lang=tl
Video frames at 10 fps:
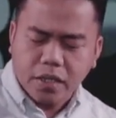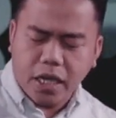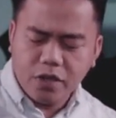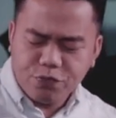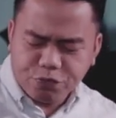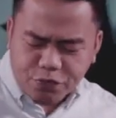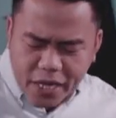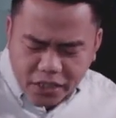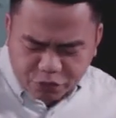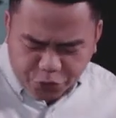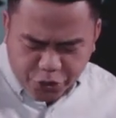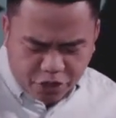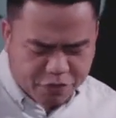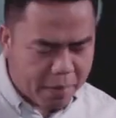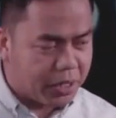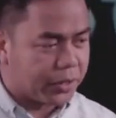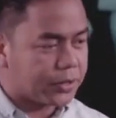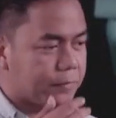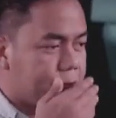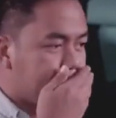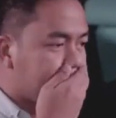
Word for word: and fight for your families.